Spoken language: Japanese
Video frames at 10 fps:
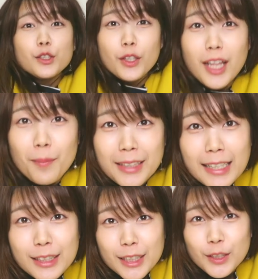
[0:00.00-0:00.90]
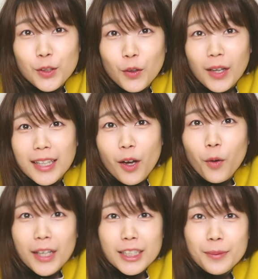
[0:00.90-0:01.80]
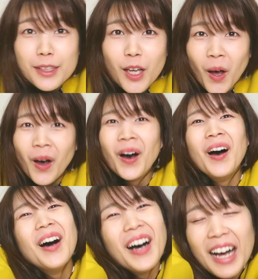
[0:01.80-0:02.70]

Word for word: それではまた次の動画でお会いしましょう